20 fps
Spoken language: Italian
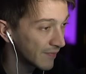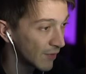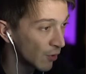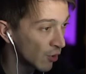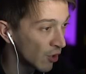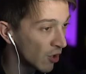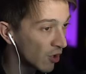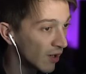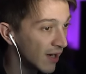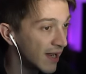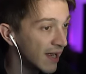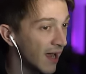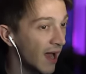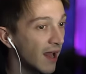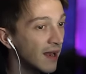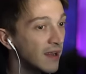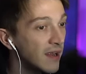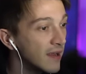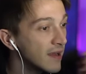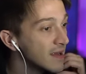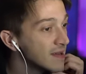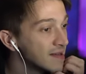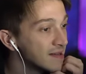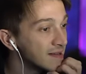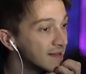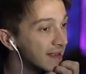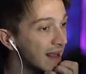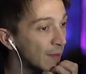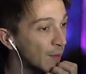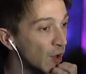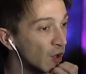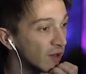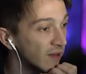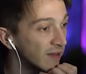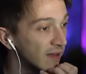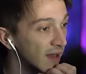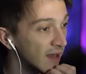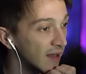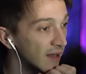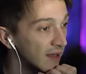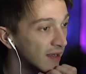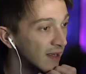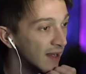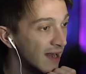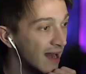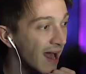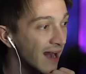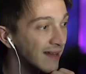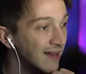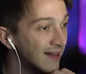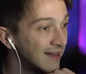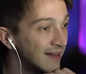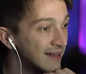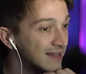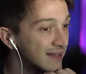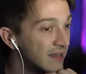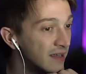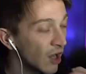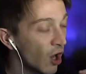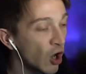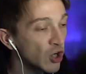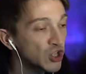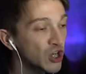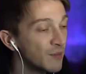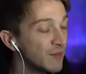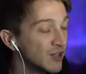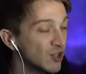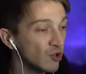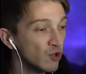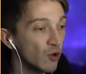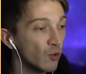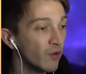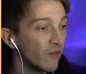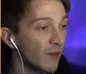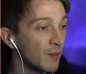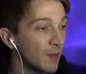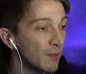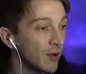Oh no, le ali della morte? Eh? Le ali del destino? Oggi è episodio in cui famo...